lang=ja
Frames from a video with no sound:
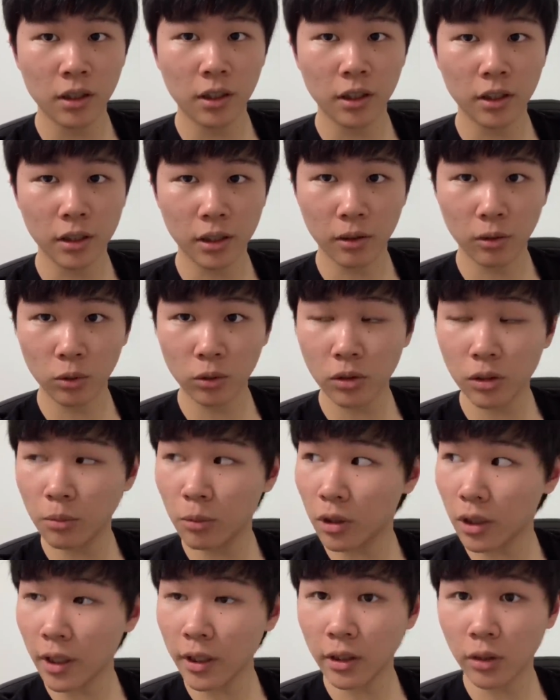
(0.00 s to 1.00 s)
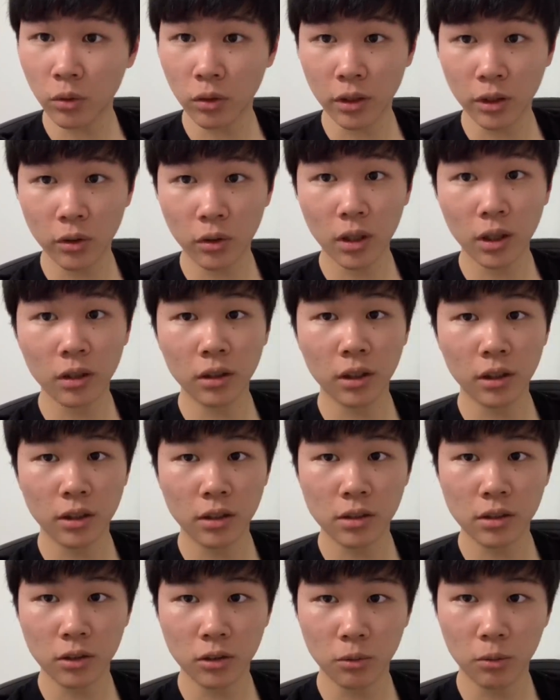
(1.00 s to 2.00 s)
なんでね、本当にもう帰ってこれてよかったん
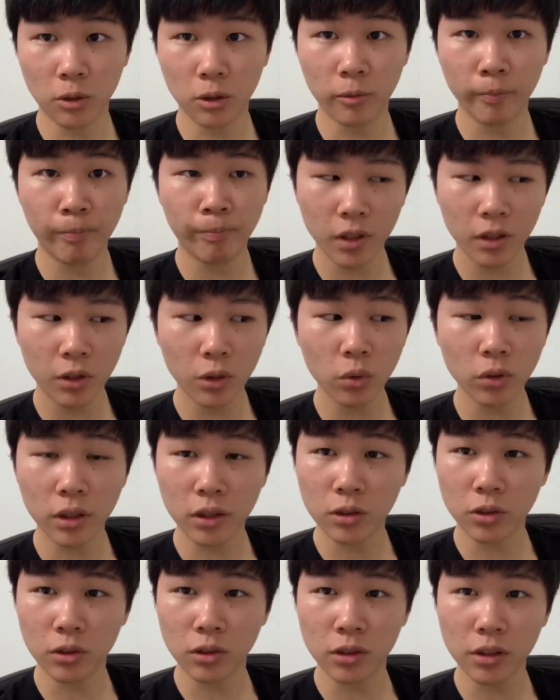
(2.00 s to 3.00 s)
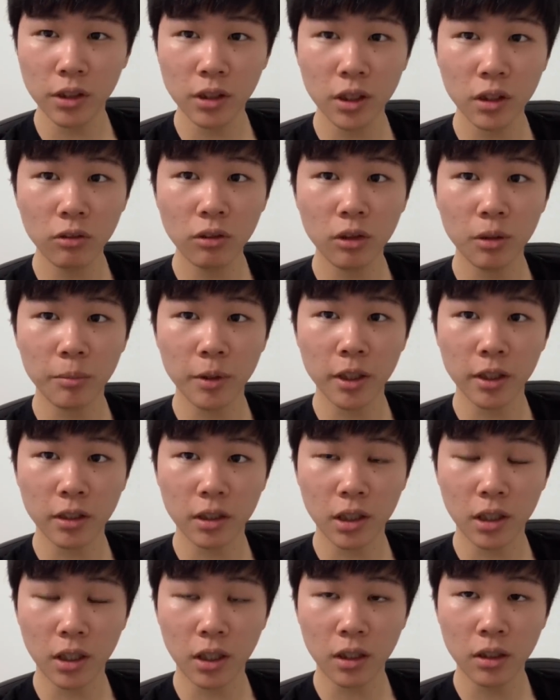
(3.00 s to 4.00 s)
ですけども、今日ね、ちょっとツイッターとかを見てい
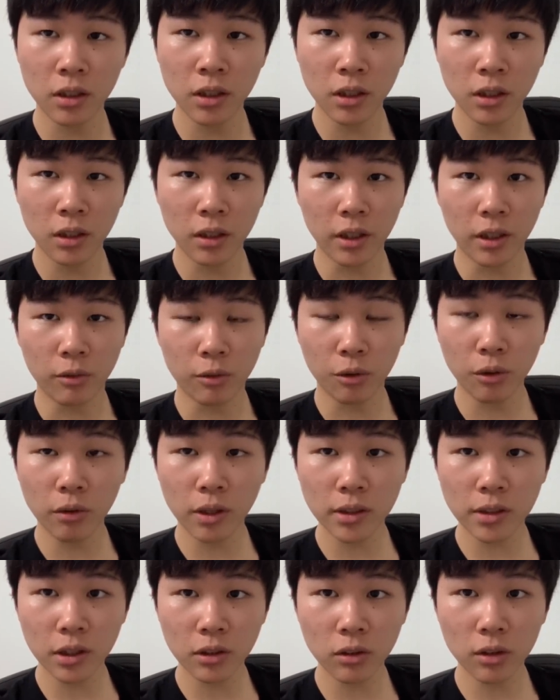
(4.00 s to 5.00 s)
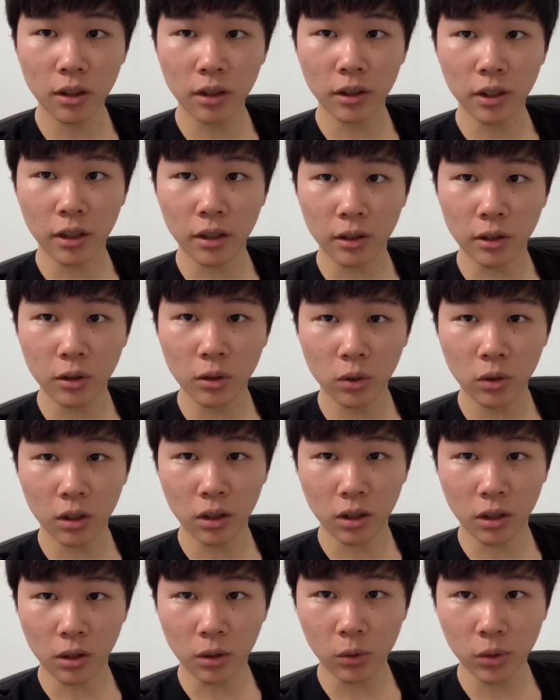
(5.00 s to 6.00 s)
たら、えフォロワーさんとかがね、今日か
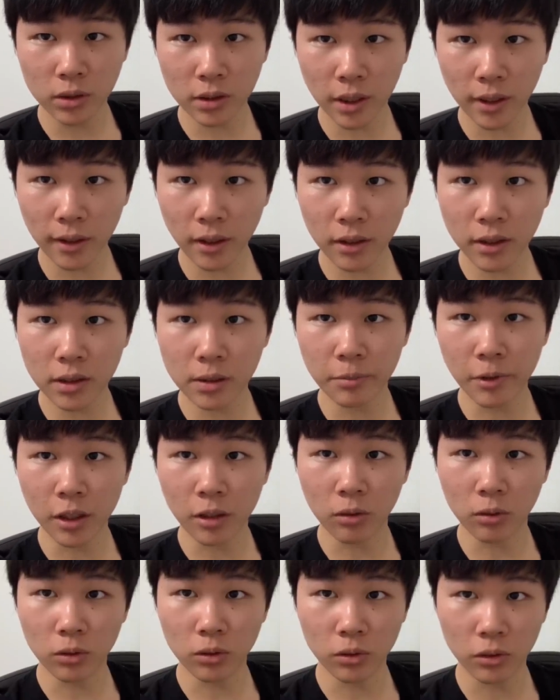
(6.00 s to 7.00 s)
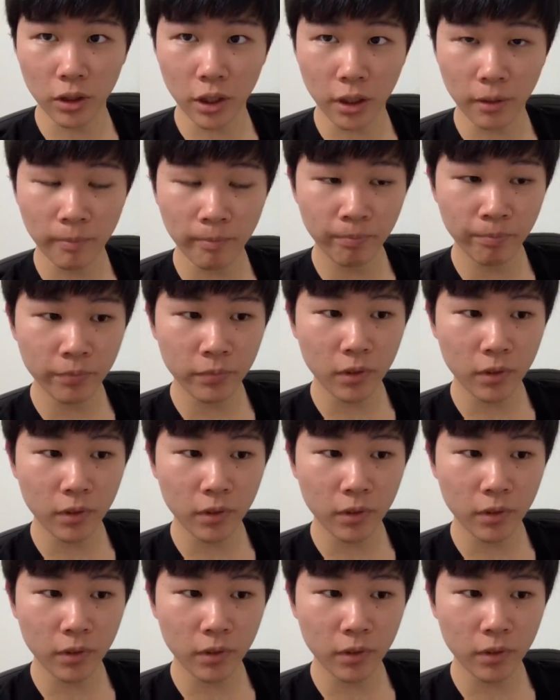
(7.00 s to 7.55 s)
ら学校再開ですみたいなことをね、